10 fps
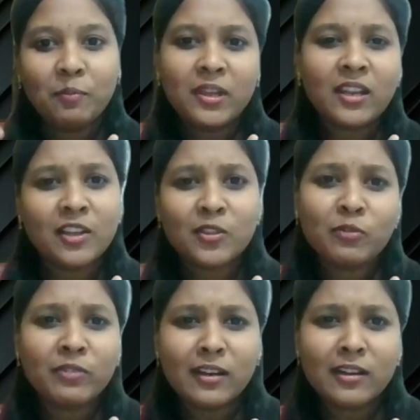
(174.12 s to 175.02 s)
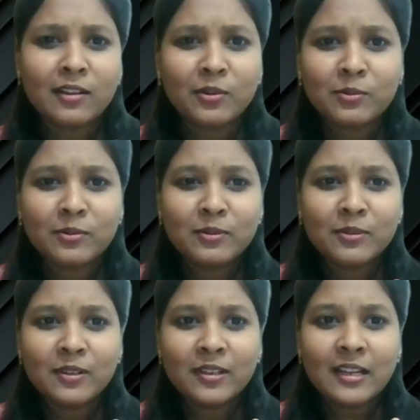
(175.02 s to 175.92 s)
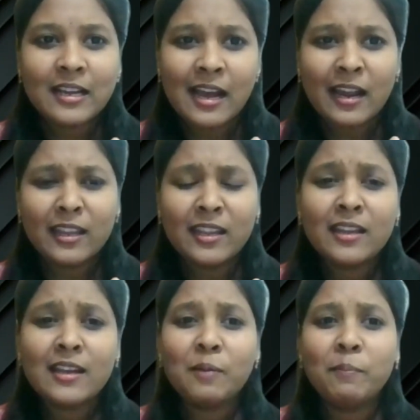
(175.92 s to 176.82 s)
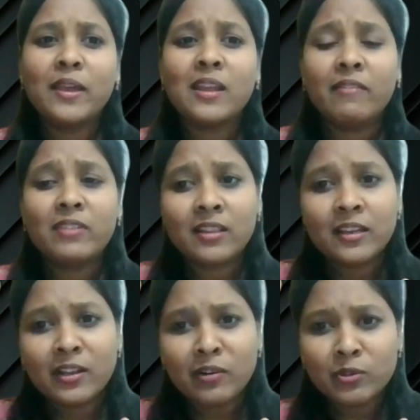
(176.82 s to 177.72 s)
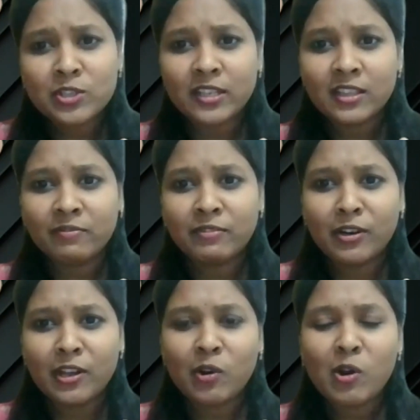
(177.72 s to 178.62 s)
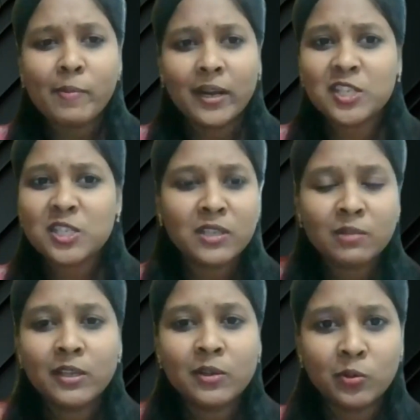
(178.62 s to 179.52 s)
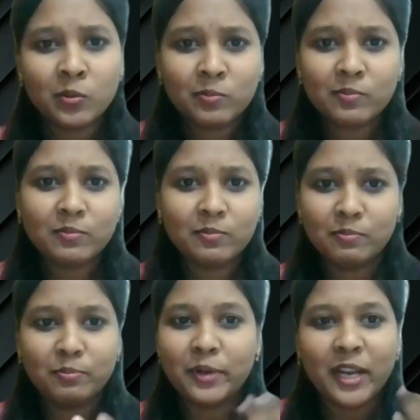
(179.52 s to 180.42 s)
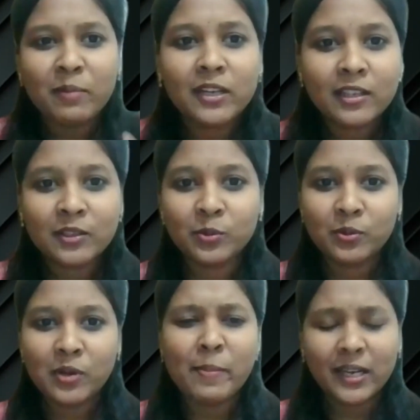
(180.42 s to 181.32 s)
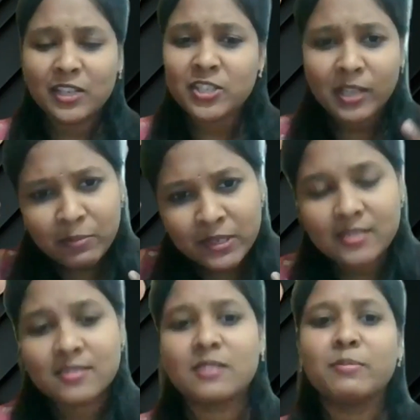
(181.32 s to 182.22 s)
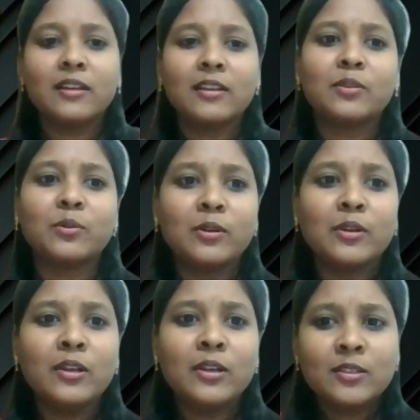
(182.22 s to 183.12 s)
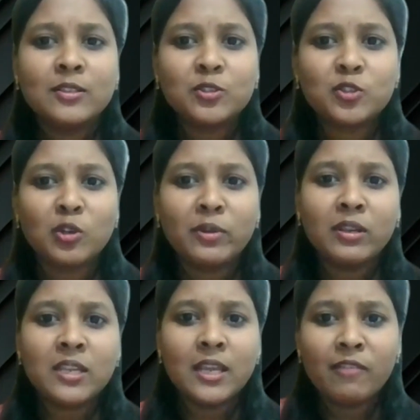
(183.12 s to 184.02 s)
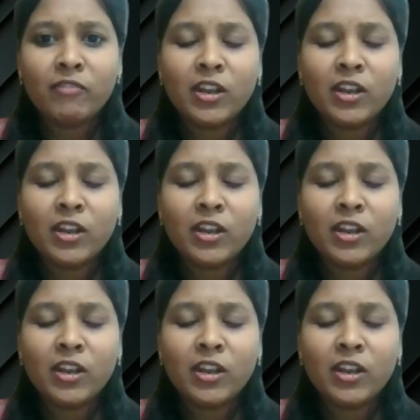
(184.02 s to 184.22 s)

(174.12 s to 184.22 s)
మీరు ఏదో విన్నారు కానీ మీరు ఎవరి దగ్గర నుంచి అయితే విన్నారో ఆ మనిషి మీద మీకు ప్రేమ లేదు ఆ మనిషి అంటే మీకు ఇష్టమే లేదు సో మీరు ఏం